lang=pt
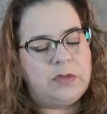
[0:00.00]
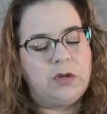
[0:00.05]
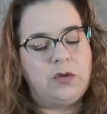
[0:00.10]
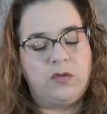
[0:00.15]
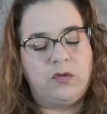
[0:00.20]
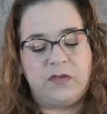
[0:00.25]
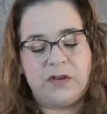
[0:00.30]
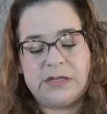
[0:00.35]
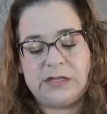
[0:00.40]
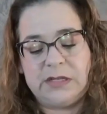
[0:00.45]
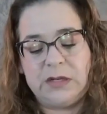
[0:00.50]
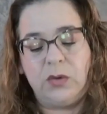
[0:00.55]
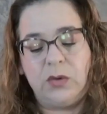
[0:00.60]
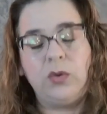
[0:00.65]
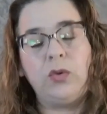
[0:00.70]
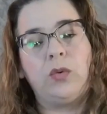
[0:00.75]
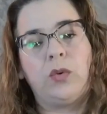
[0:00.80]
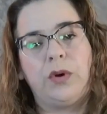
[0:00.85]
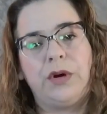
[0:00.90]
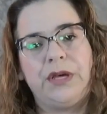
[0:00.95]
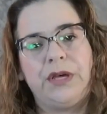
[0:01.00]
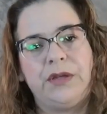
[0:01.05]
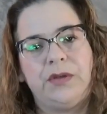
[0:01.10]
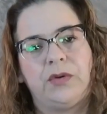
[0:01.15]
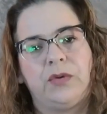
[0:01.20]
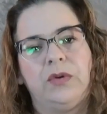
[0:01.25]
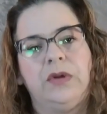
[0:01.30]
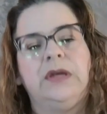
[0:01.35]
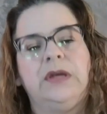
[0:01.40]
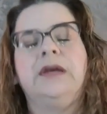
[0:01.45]
o versículo
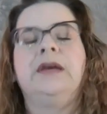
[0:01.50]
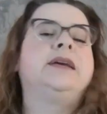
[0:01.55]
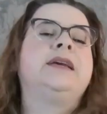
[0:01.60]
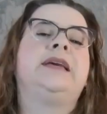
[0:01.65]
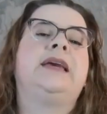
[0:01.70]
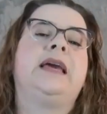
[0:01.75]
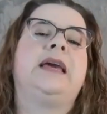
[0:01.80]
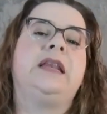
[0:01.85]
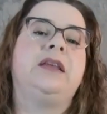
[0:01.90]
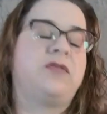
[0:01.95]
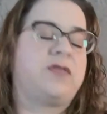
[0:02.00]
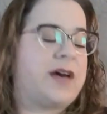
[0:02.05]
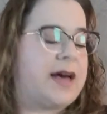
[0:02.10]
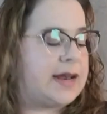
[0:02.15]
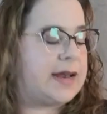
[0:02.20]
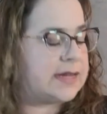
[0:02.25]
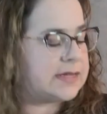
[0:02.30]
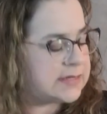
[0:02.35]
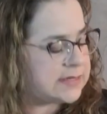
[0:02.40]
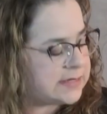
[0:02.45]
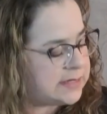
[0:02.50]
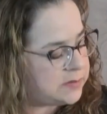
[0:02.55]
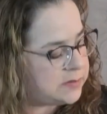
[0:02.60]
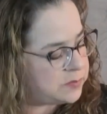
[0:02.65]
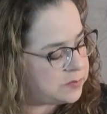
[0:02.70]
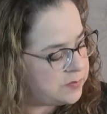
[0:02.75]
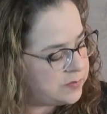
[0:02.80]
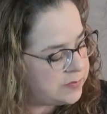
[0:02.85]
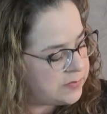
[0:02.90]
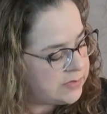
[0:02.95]
8, ele fala assim: